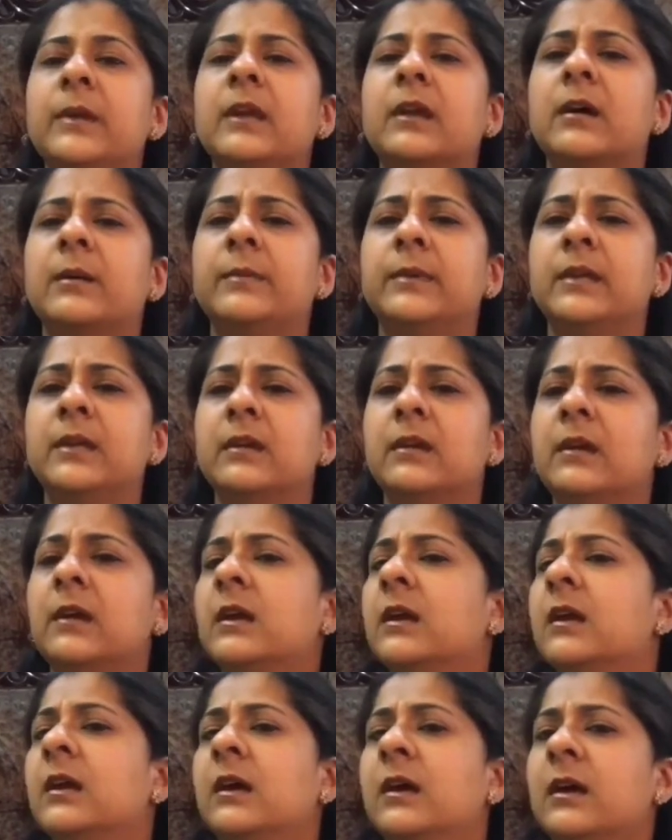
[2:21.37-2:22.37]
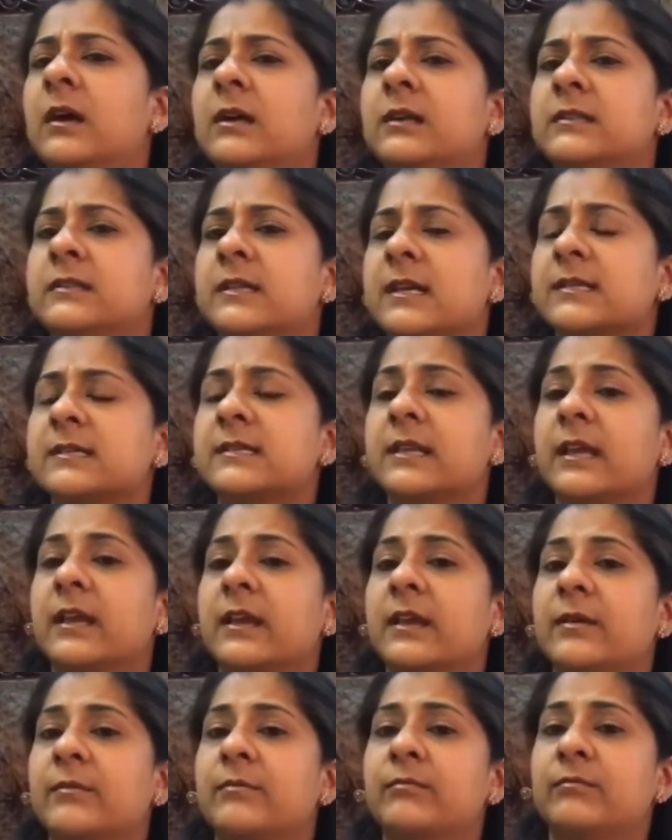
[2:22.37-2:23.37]
कभी जैसे
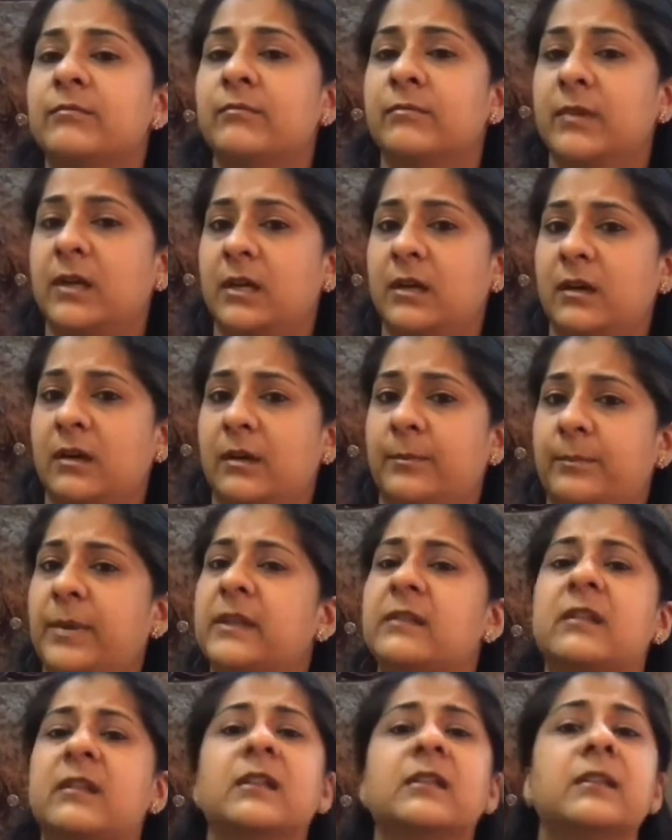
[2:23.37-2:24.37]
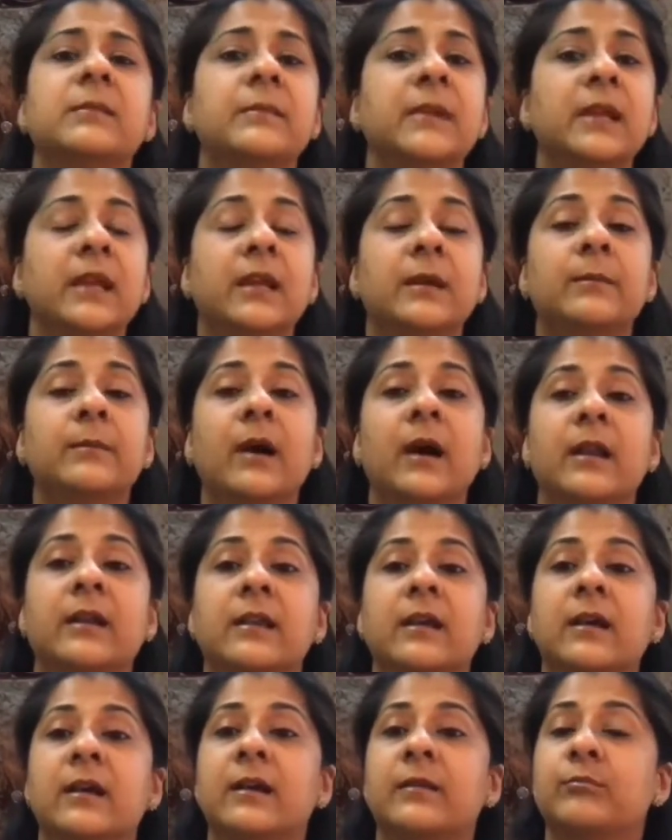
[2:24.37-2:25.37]
पंद्रह दिन में एक बार या
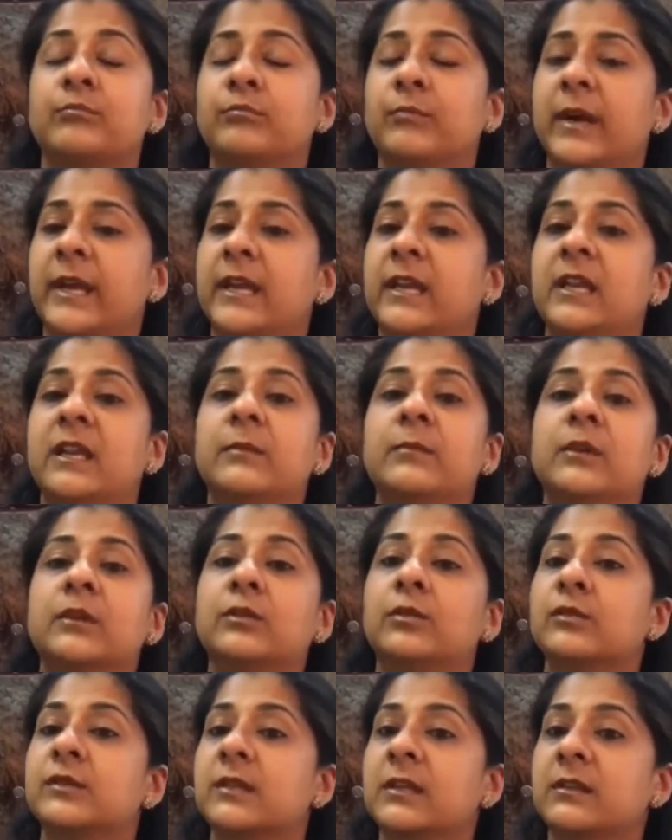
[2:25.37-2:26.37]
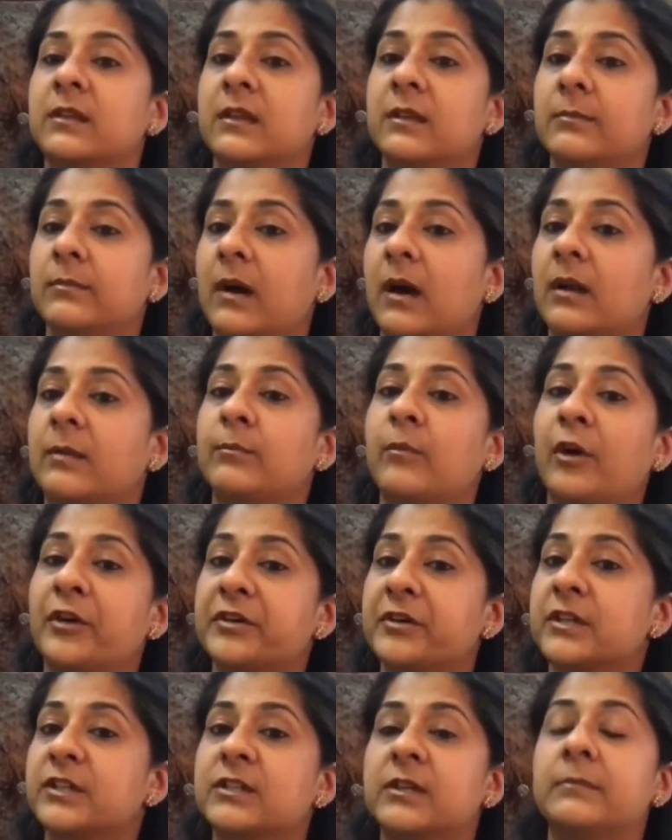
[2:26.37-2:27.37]
महीने में दो से तीन बार
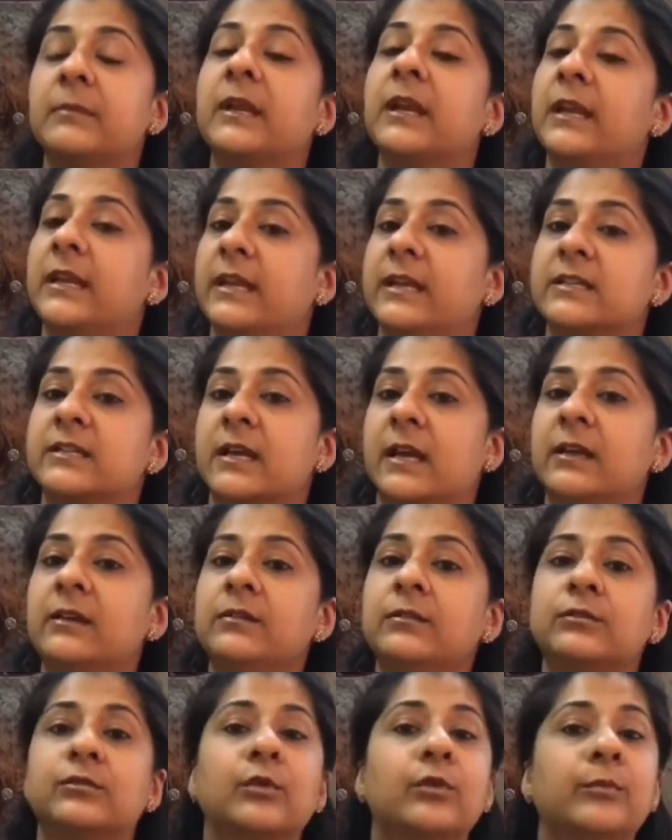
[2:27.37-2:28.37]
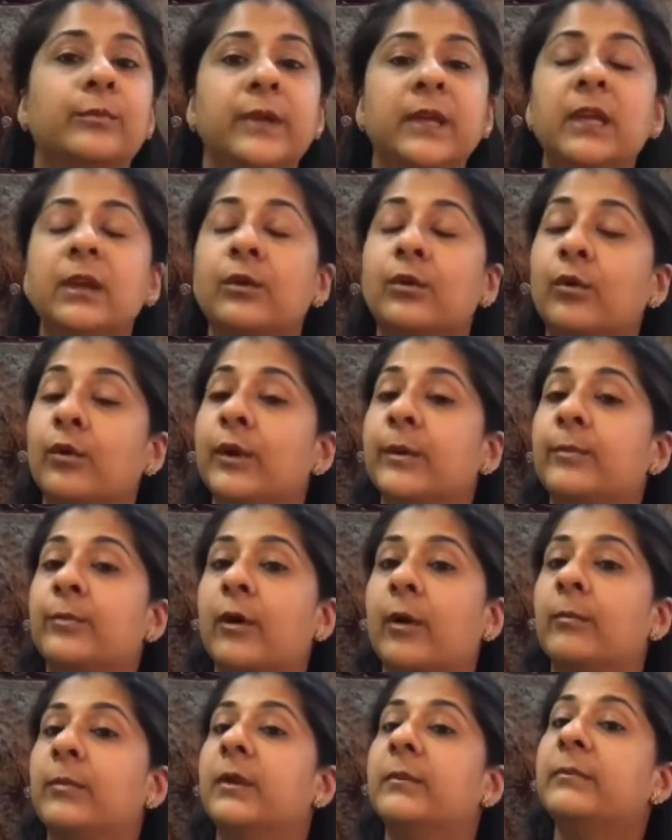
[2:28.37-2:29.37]
मॉडरेशन में लिए जाएं तो भी कोई
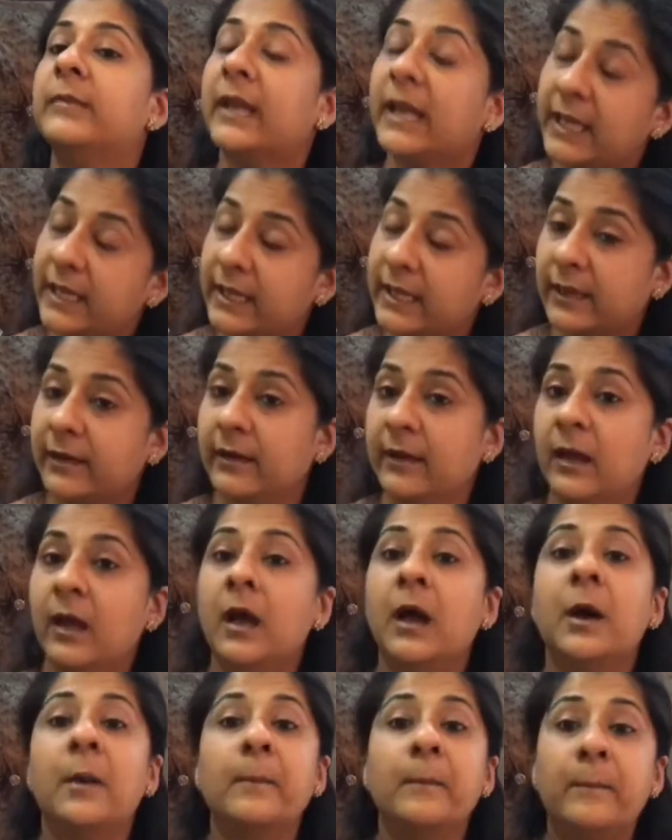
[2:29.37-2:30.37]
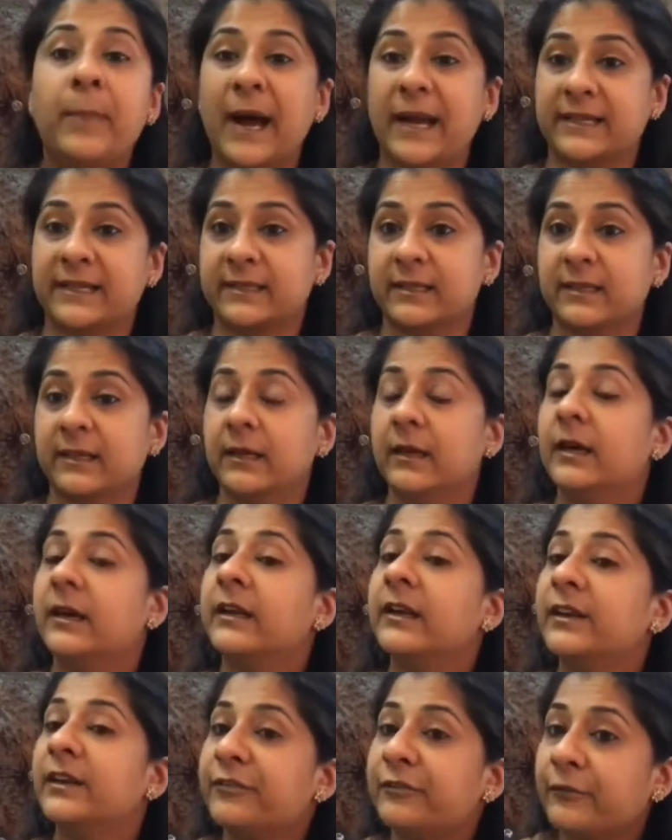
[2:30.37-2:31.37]
प्रॉब्लम नहीं है बट
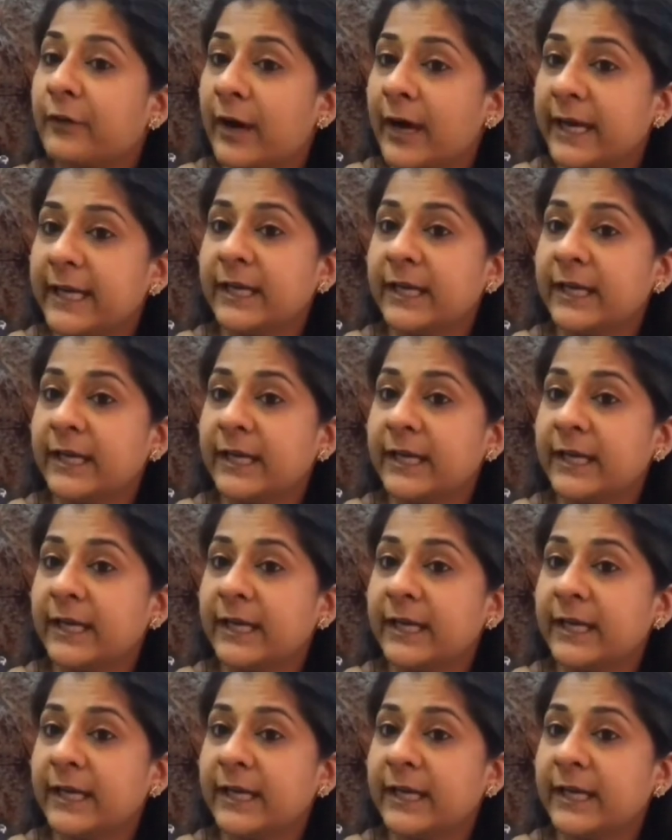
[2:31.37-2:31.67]
रिफाइंड